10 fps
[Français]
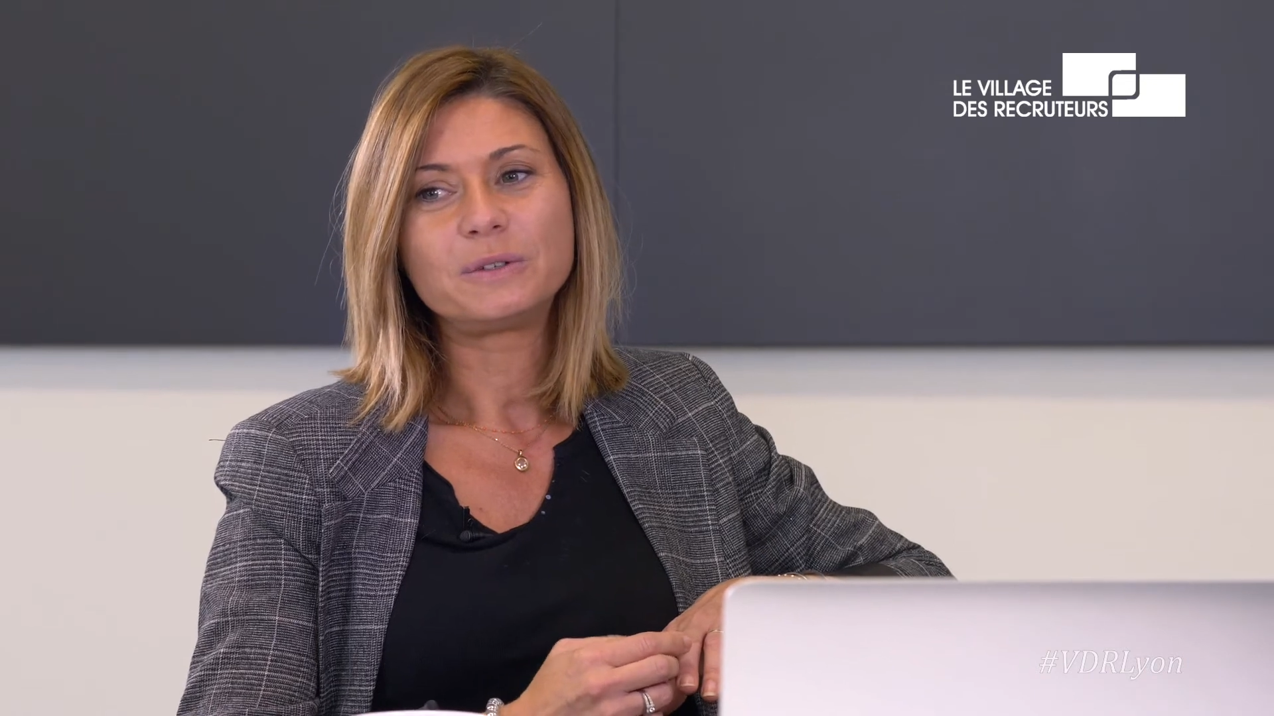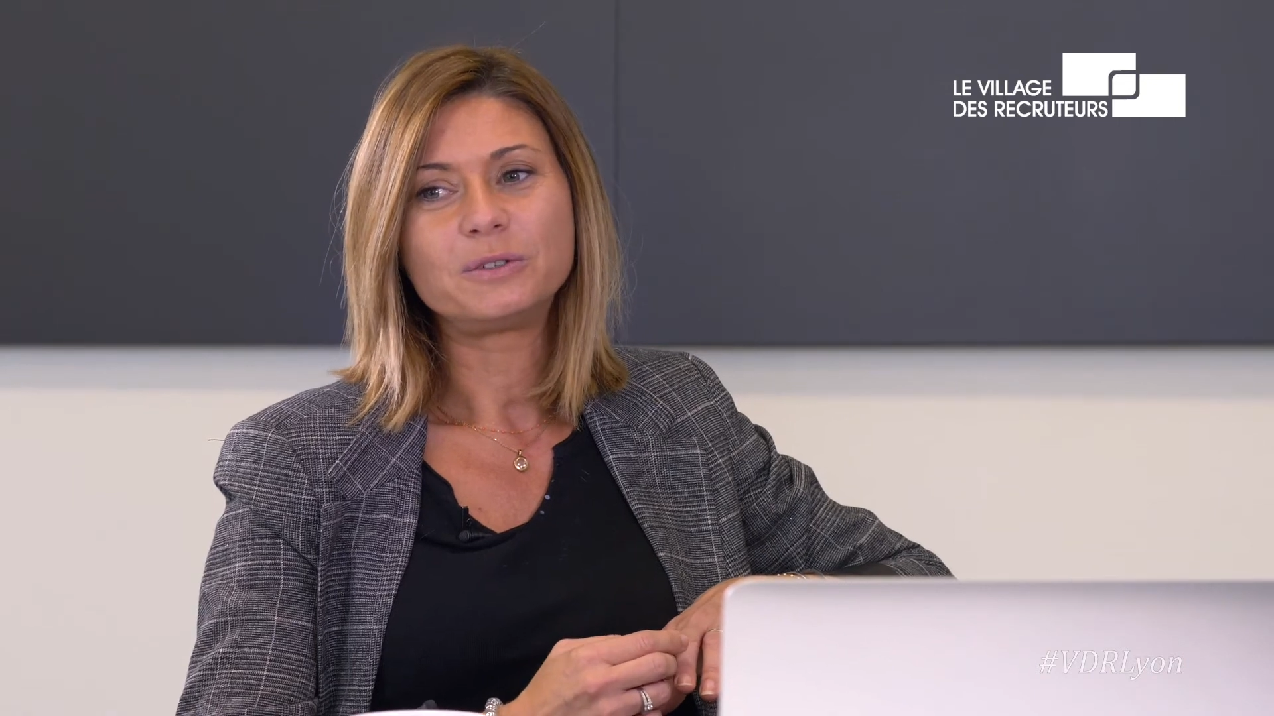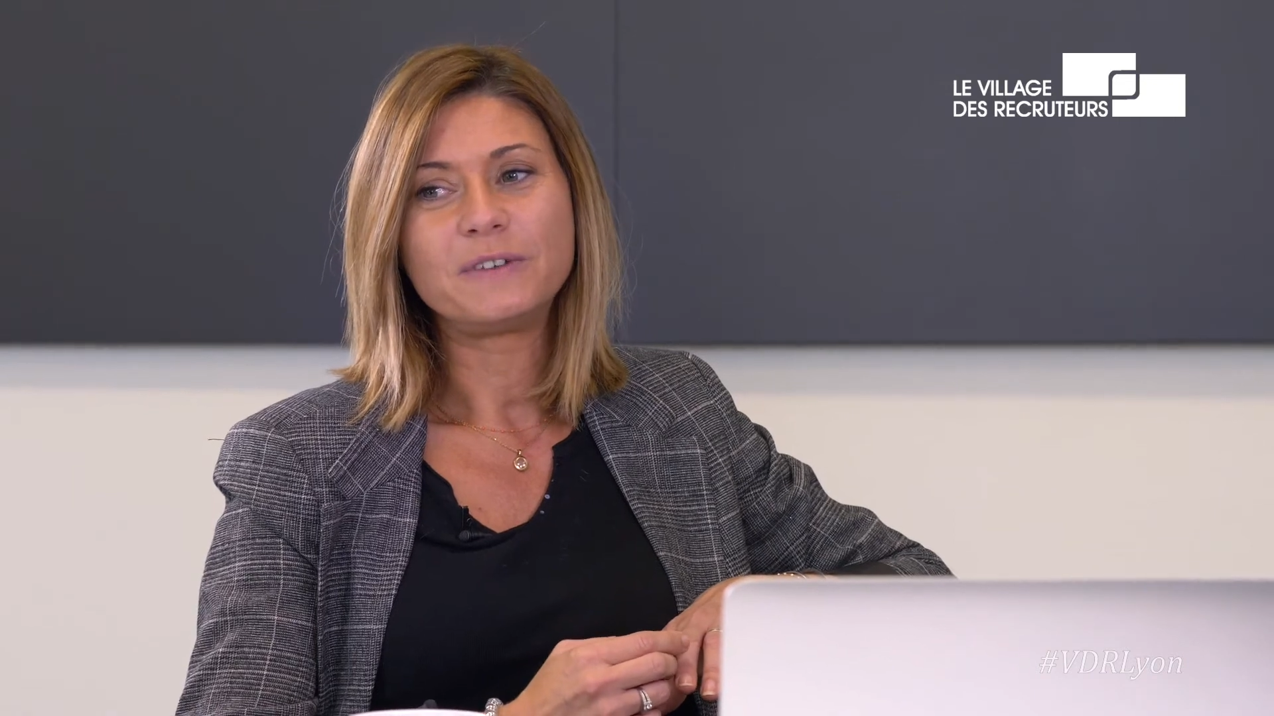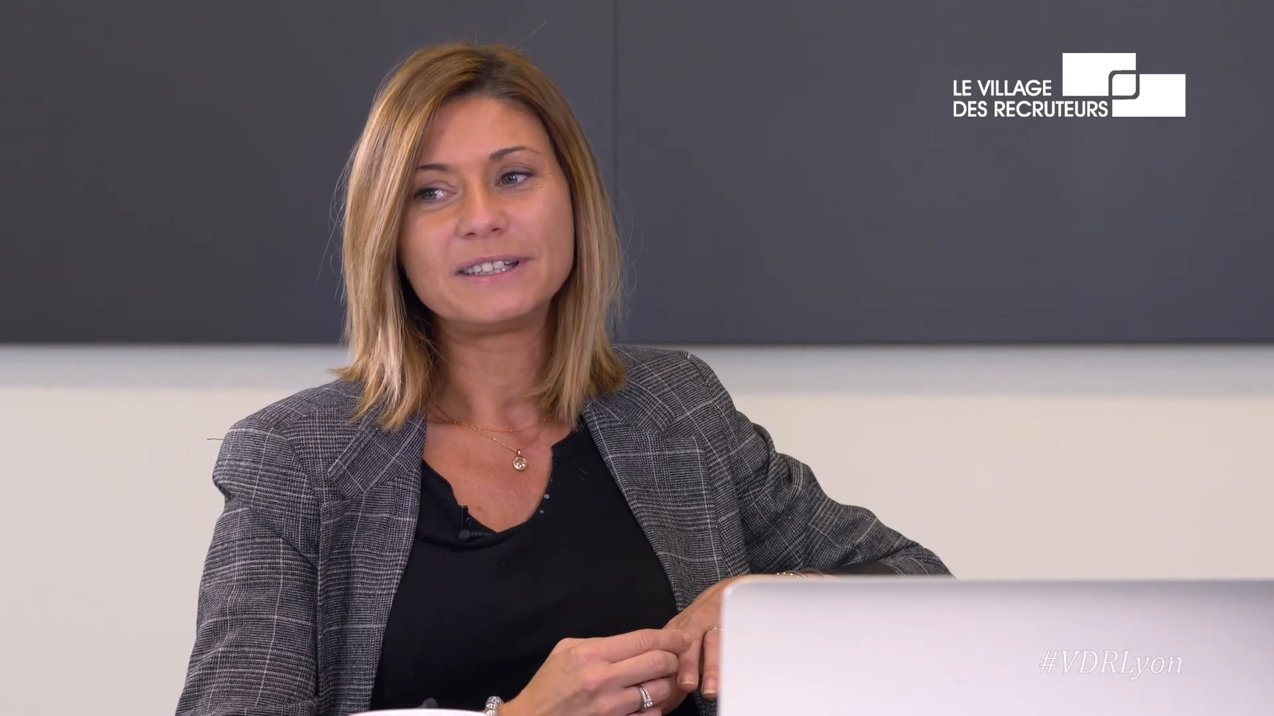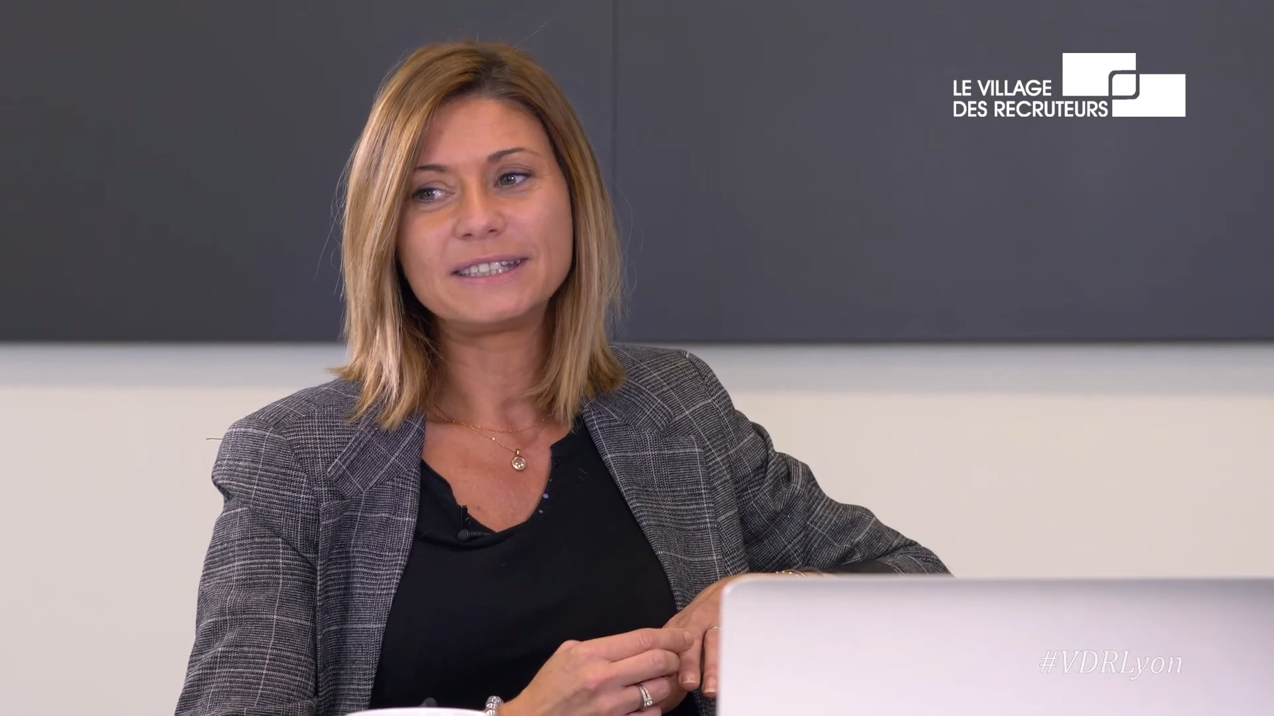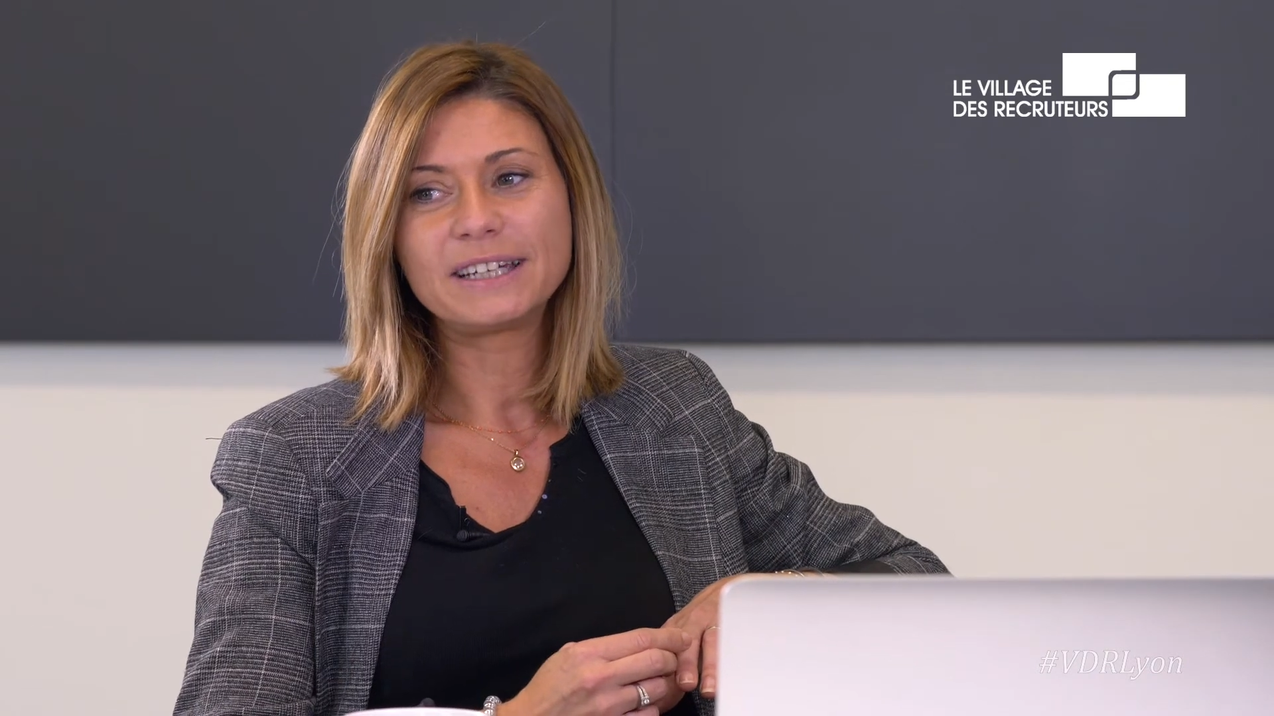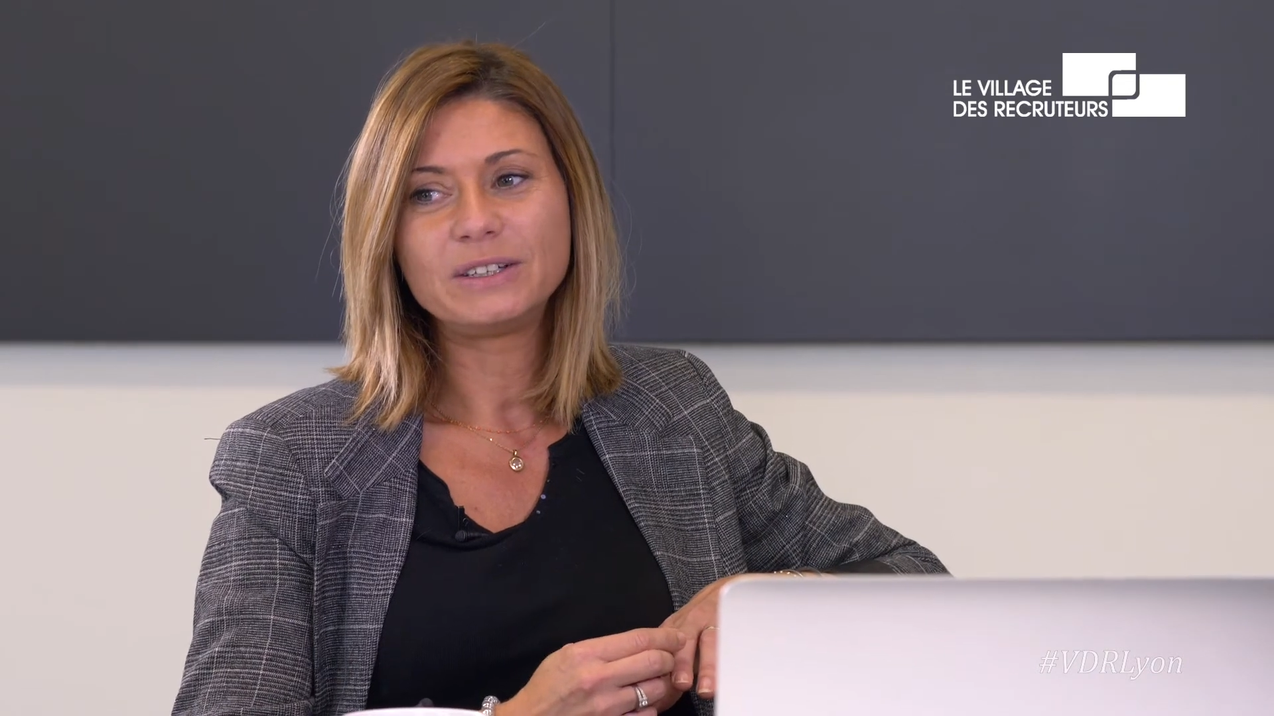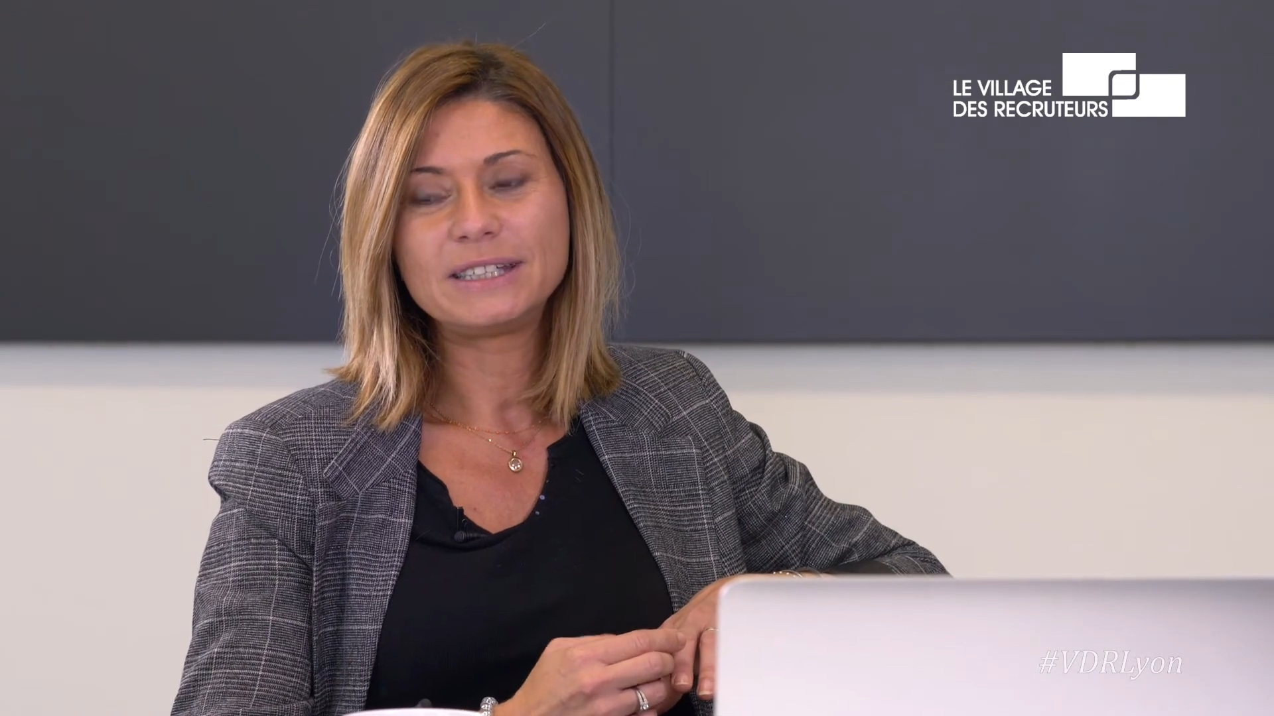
tu vas intégrer une